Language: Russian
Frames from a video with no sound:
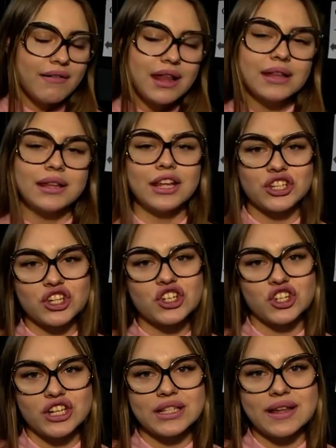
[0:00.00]
КВН – это наша
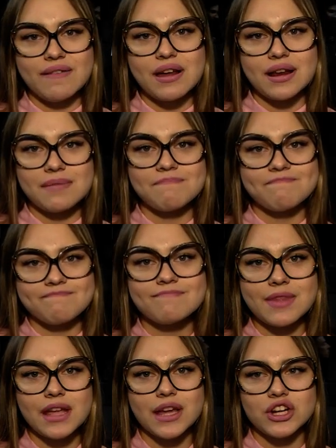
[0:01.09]
жизнь, наверное.
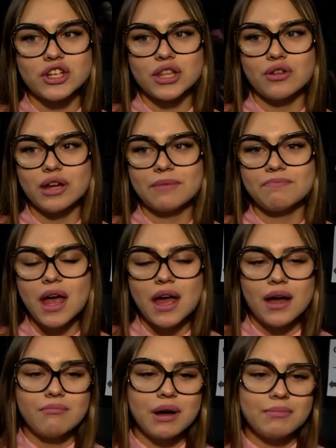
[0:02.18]
Я считаю, да.
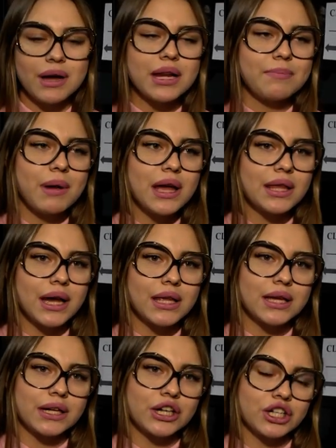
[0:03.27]
М мои ребята,
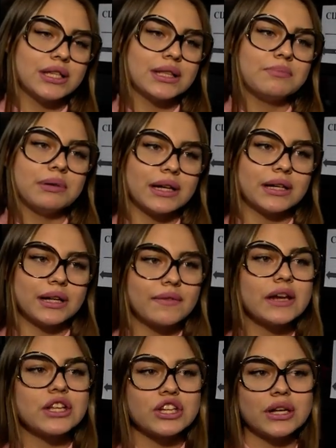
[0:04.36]
они рождены были
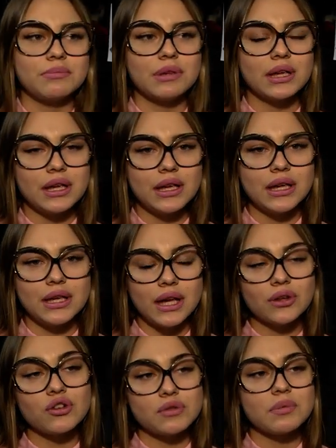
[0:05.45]
КВНщиками, и я
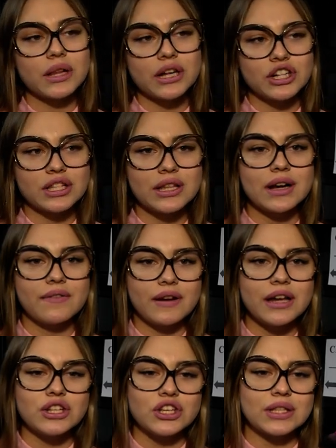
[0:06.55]
тоже была рождена
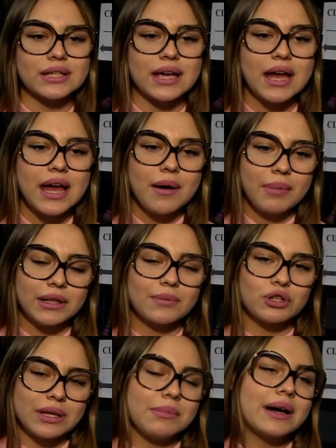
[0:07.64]
КВНщицей,
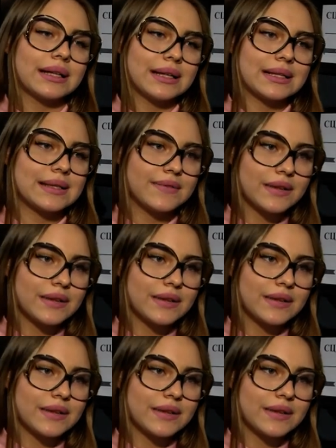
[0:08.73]
поэтому Самара нас